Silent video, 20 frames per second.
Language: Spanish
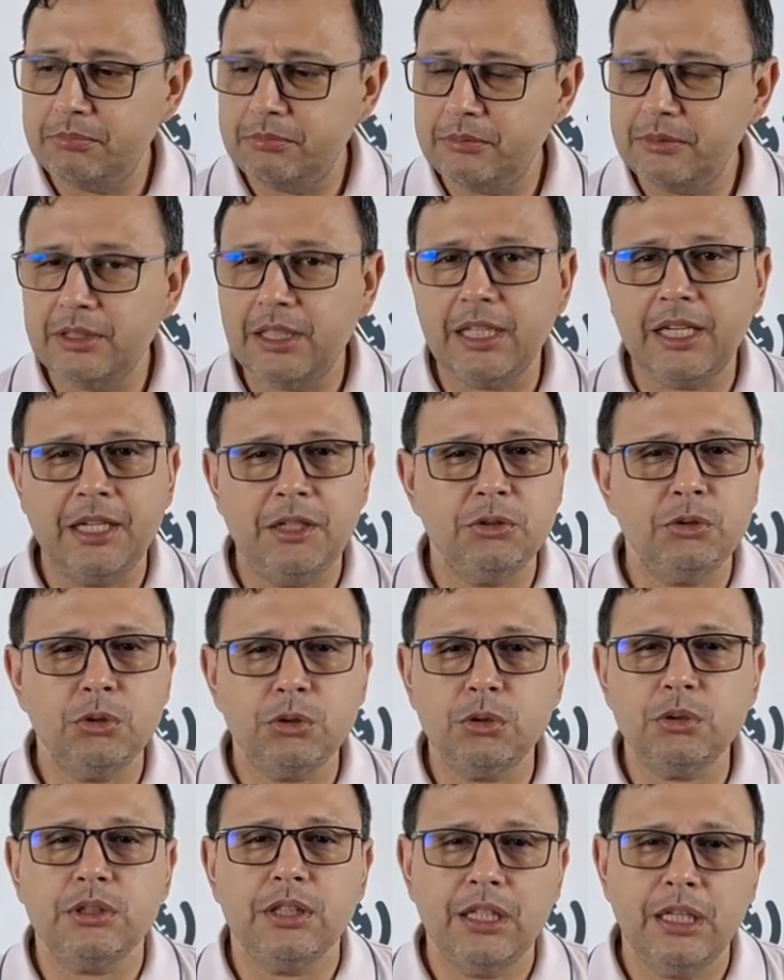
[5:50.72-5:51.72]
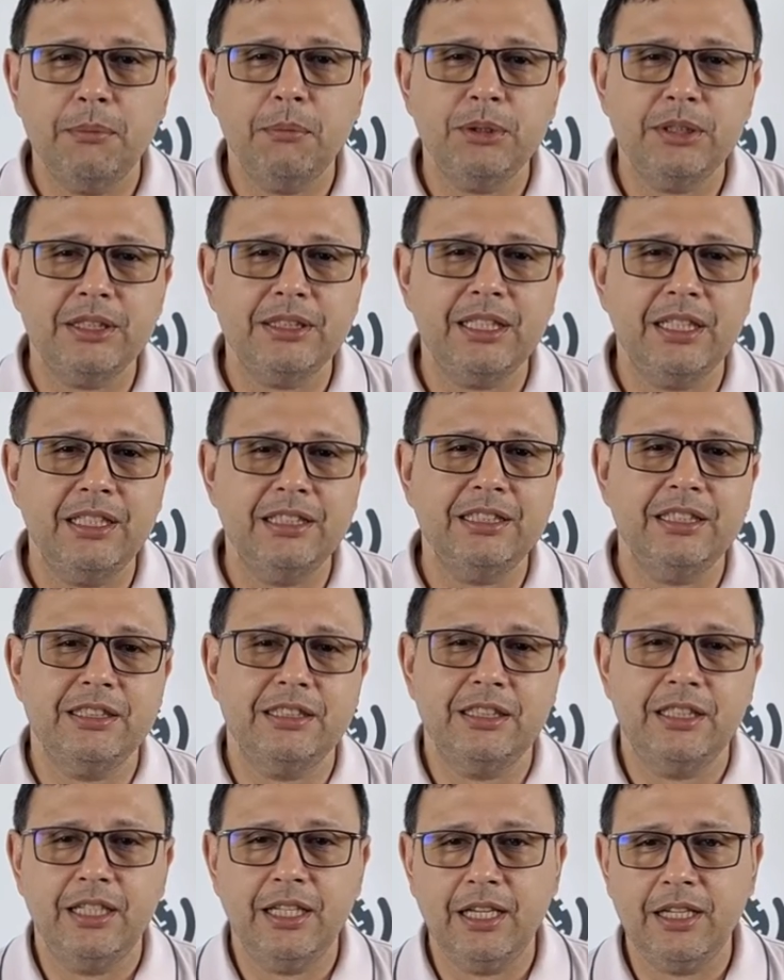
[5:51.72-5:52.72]
de que nosotros tenemos esa
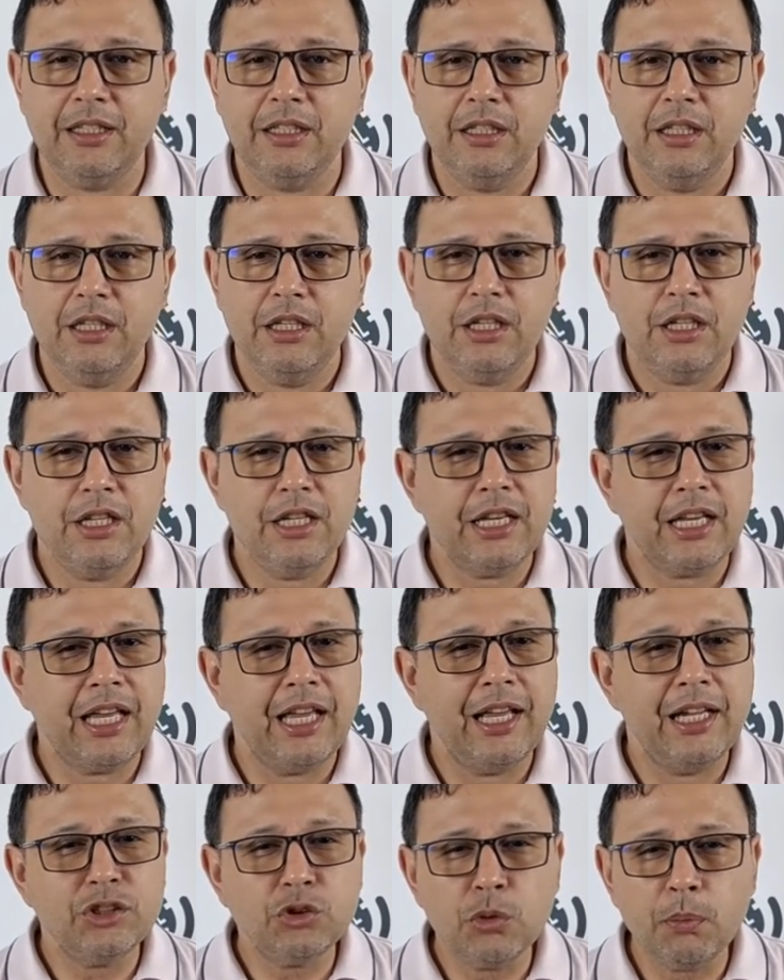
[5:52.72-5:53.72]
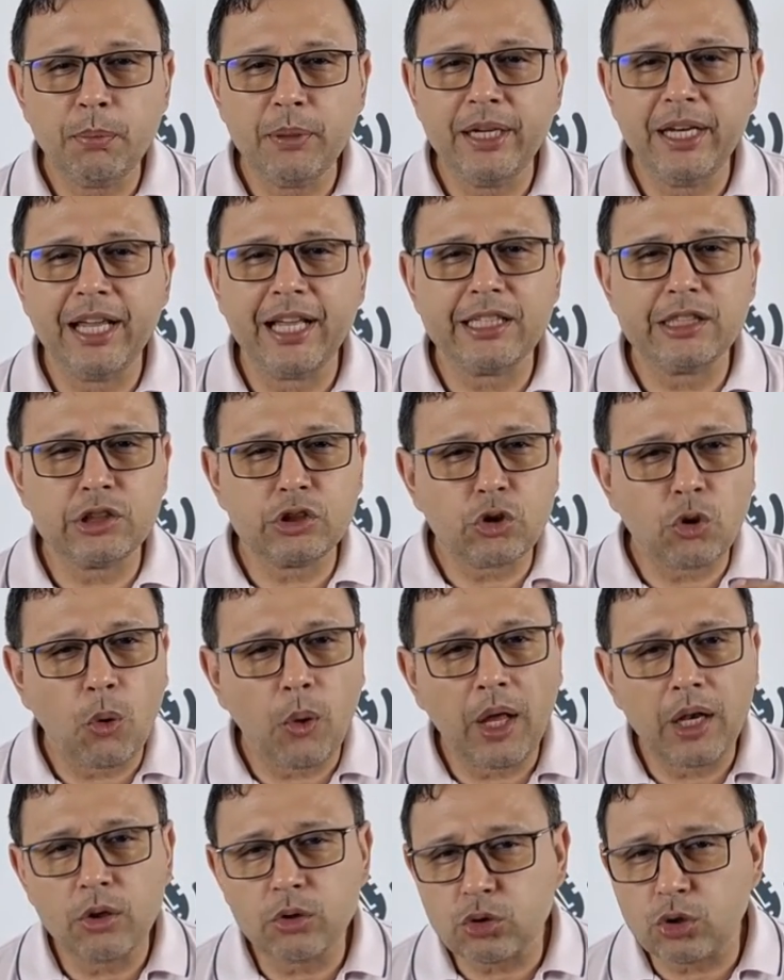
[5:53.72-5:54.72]
necesidad y que Él suplirá
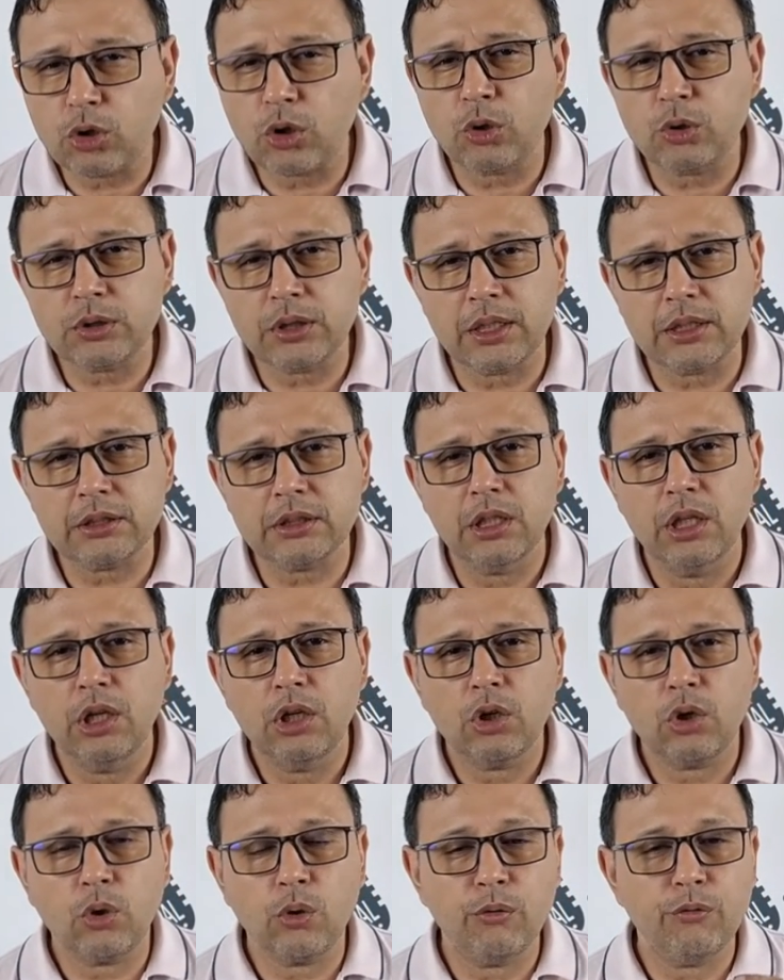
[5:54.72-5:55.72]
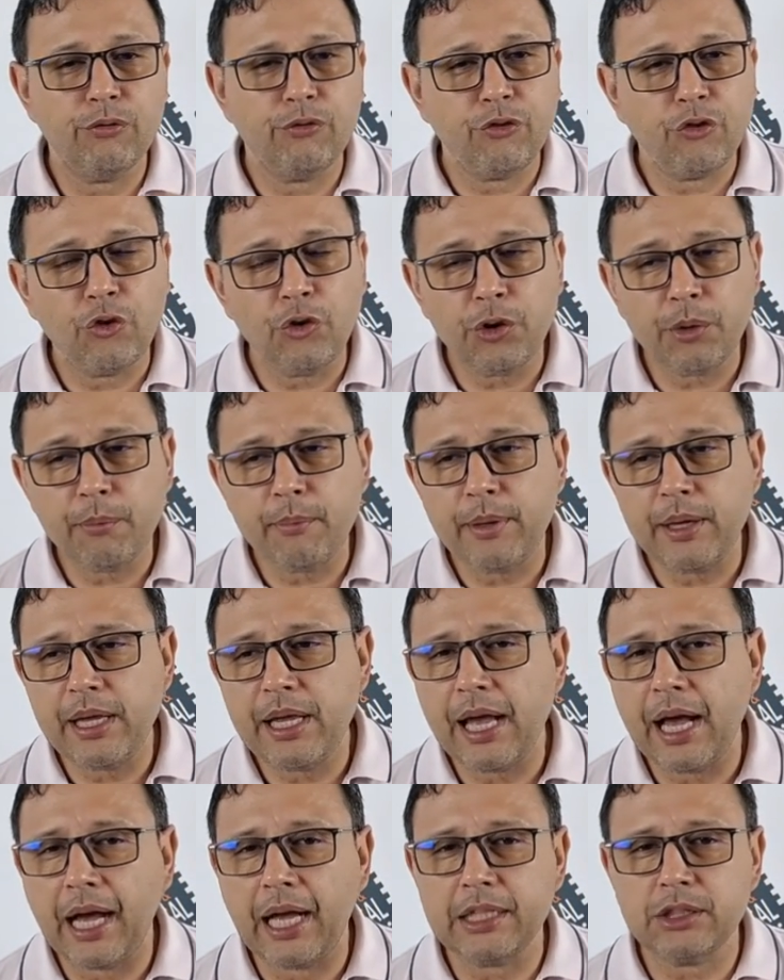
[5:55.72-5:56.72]
todas las cosas
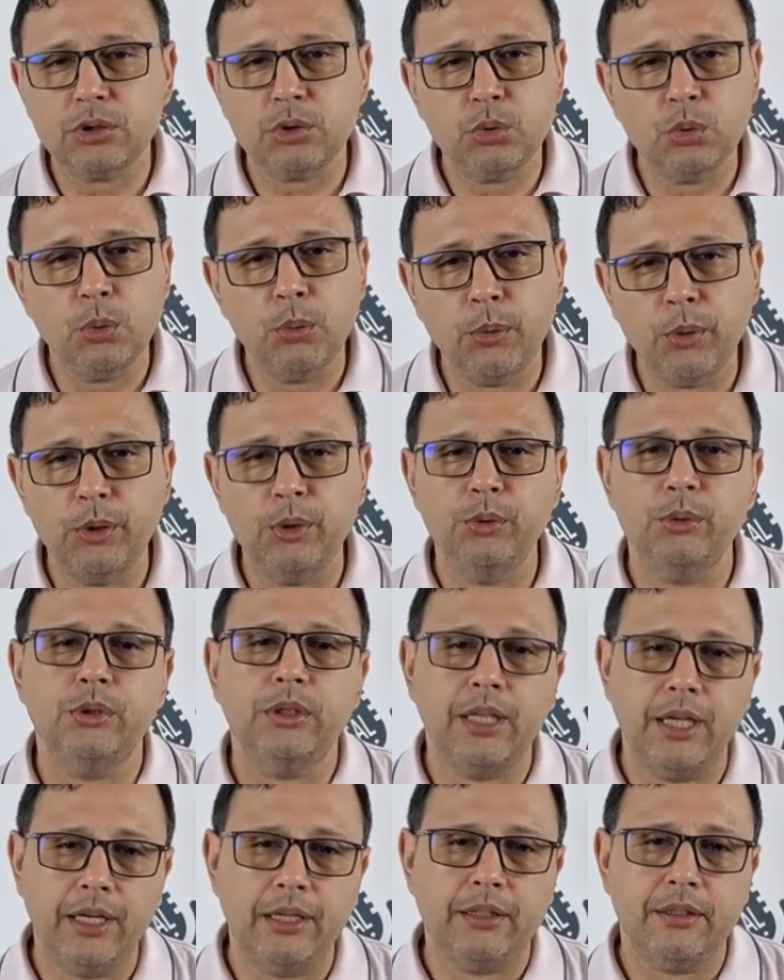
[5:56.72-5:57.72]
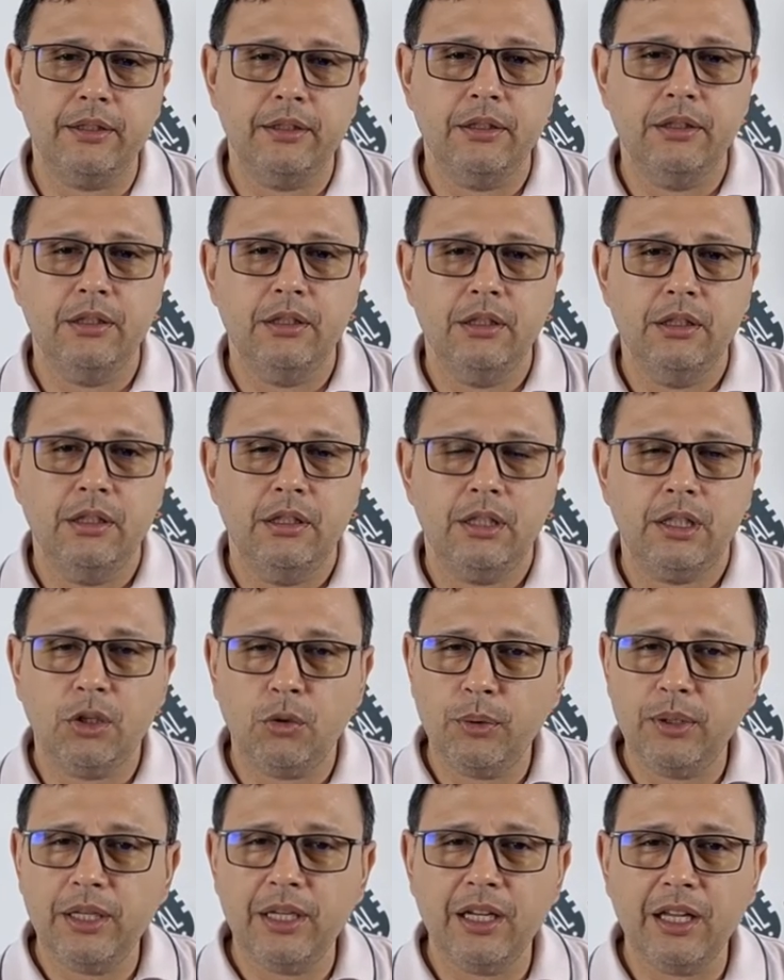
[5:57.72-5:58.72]
conforme a su voluntad.
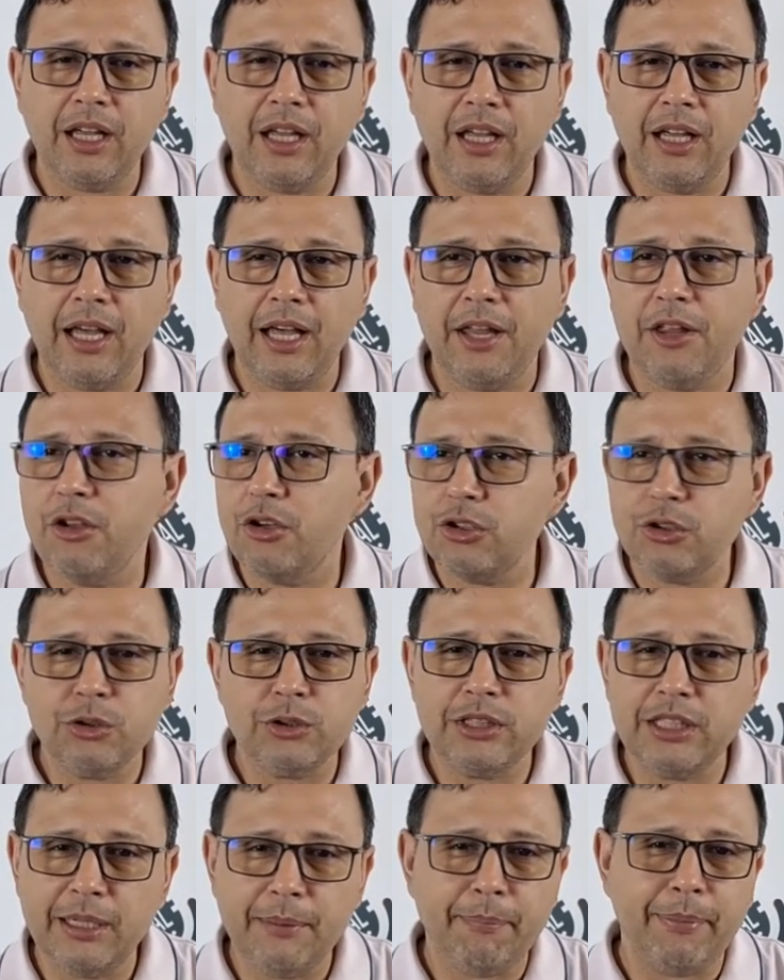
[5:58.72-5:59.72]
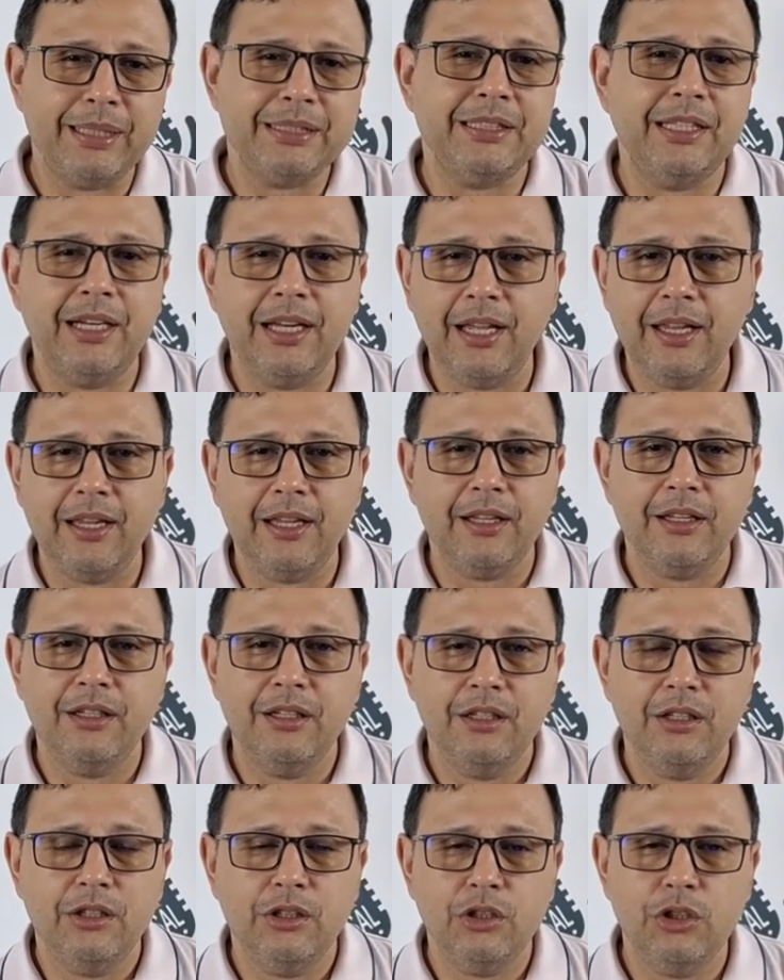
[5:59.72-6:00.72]
Recuerden que a Dios no se le pasa nada,
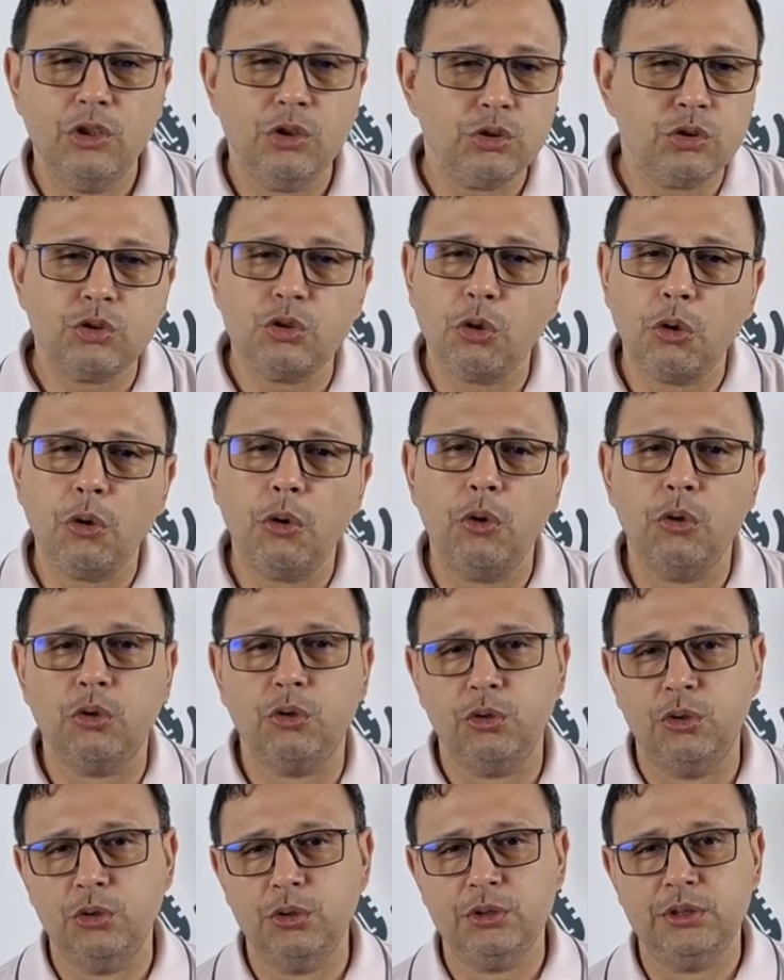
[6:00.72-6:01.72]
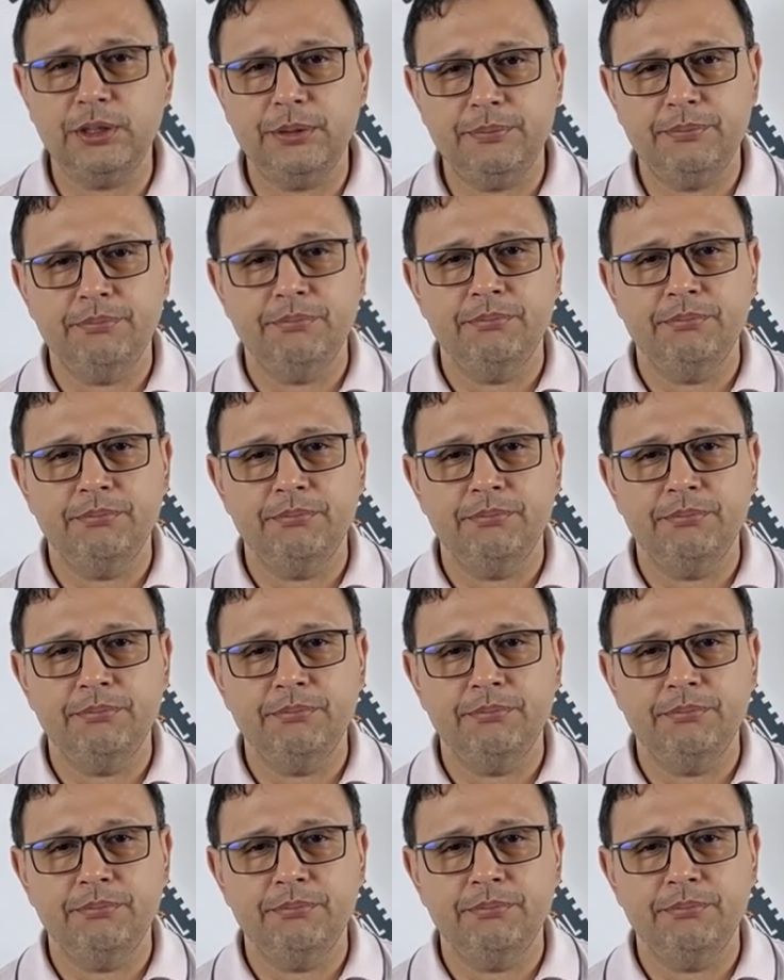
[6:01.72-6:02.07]
Dios todo lo conoce.